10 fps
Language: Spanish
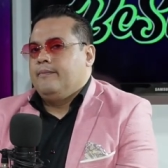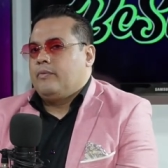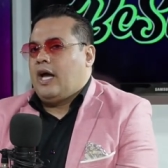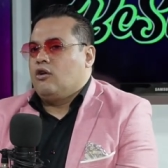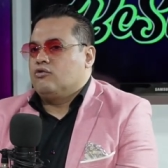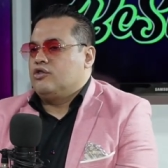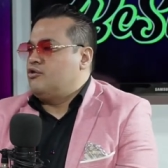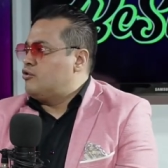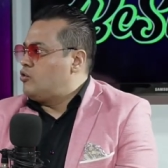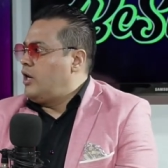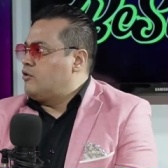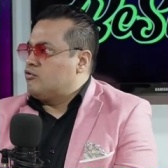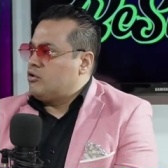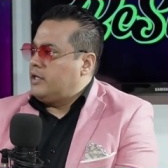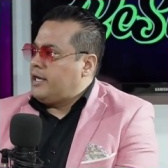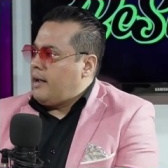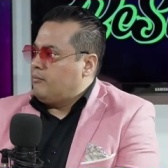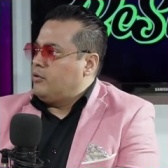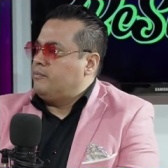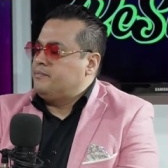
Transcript: a los 18 años, el cambio.